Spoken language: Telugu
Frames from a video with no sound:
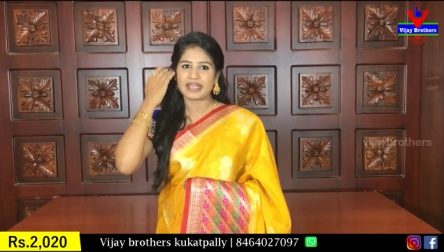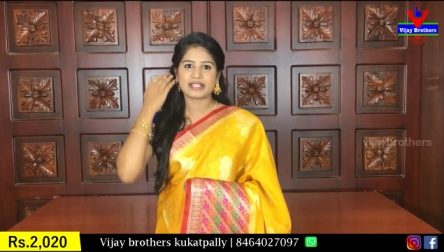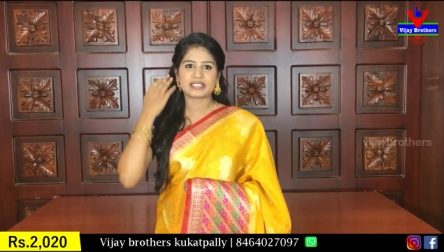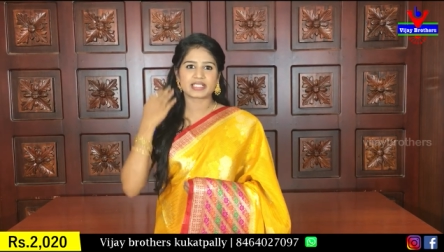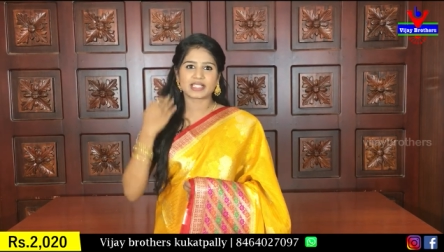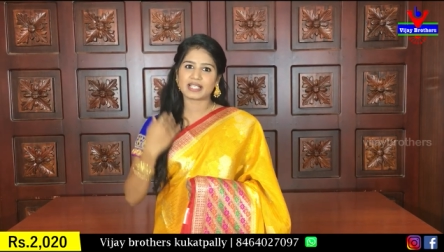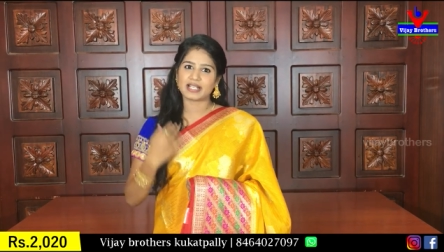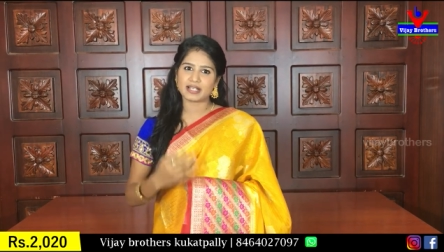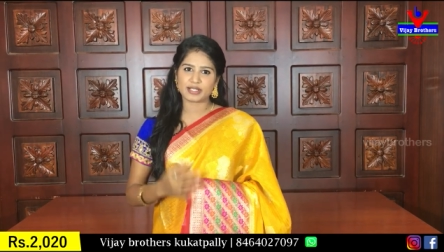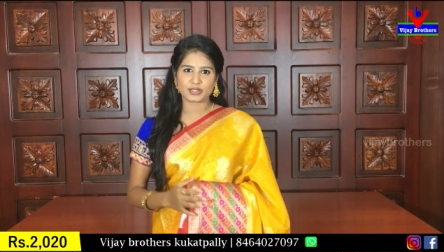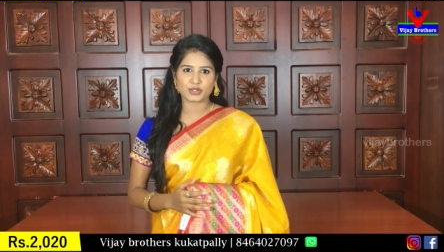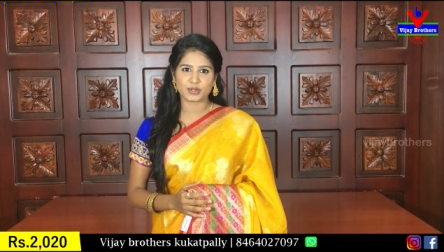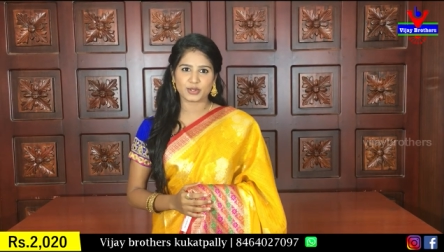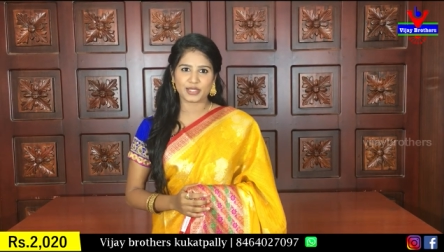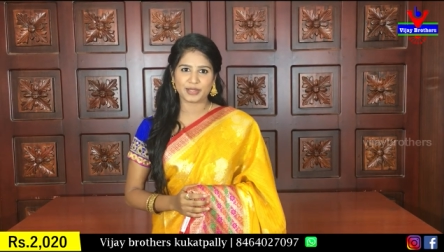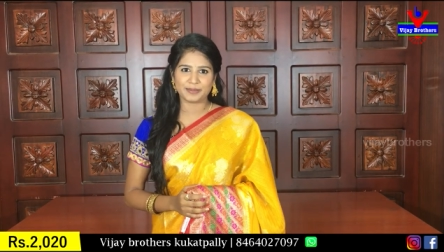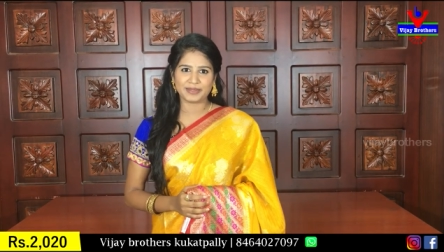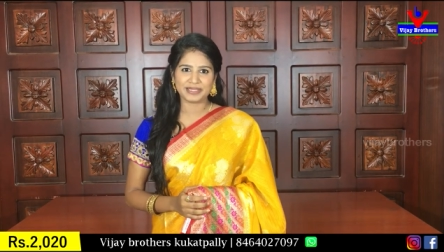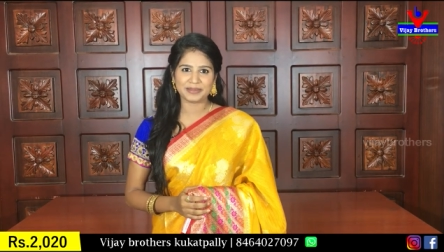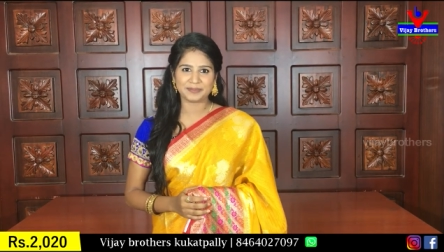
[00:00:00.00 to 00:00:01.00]
నెక్స్ట్ కలర్
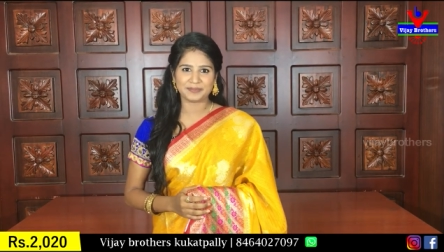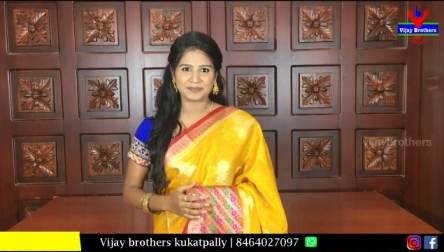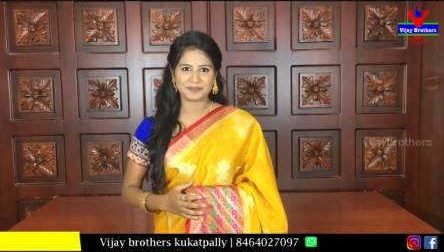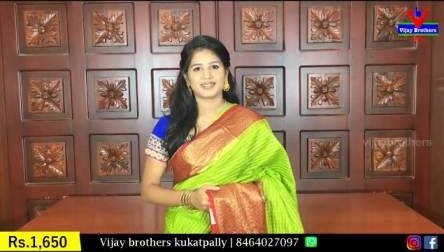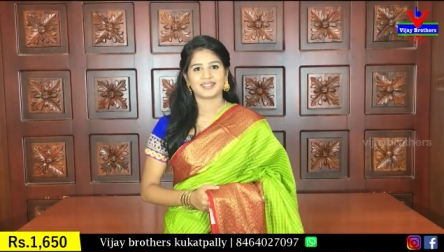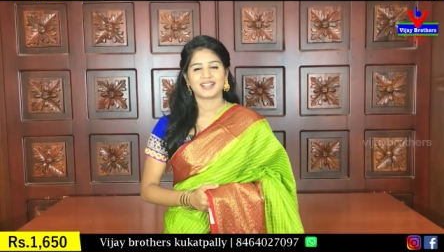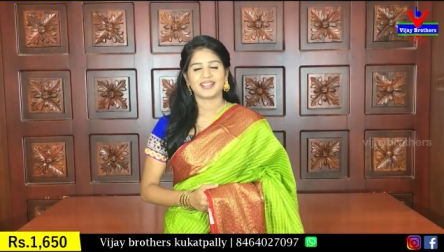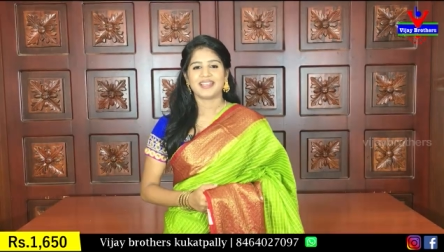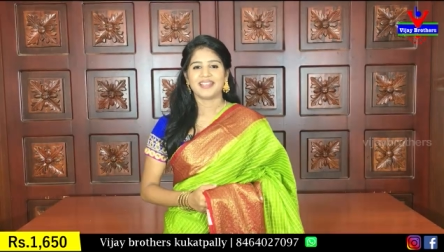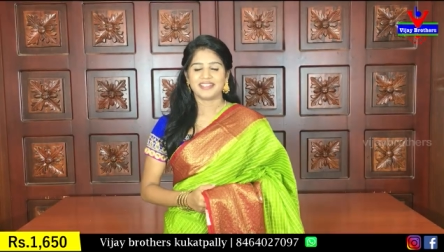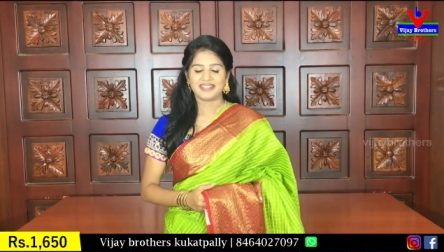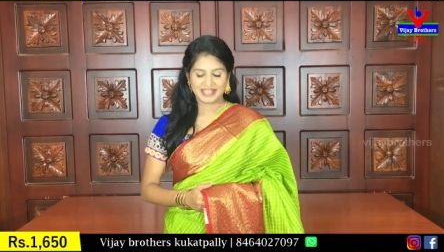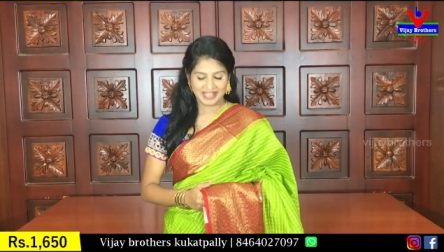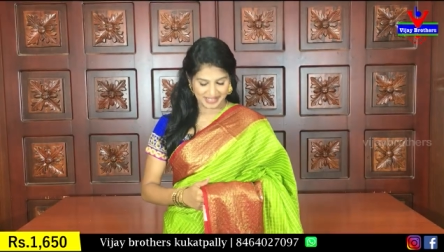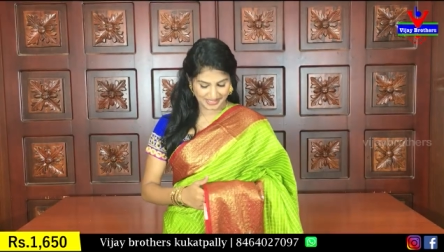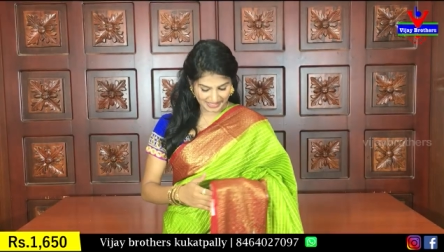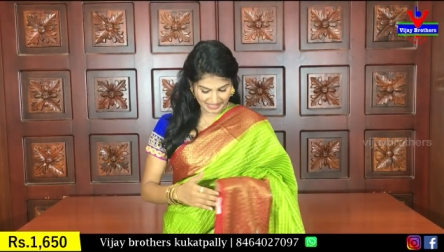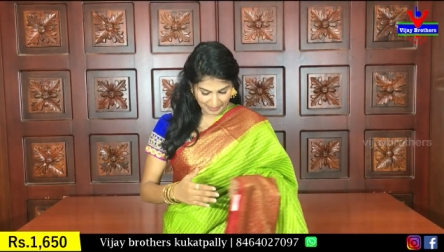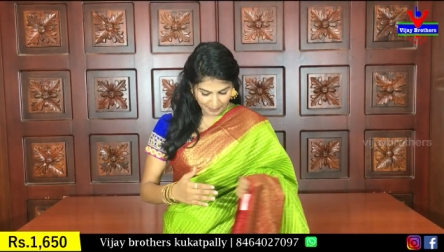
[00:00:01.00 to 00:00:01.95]
చూద్దామా యా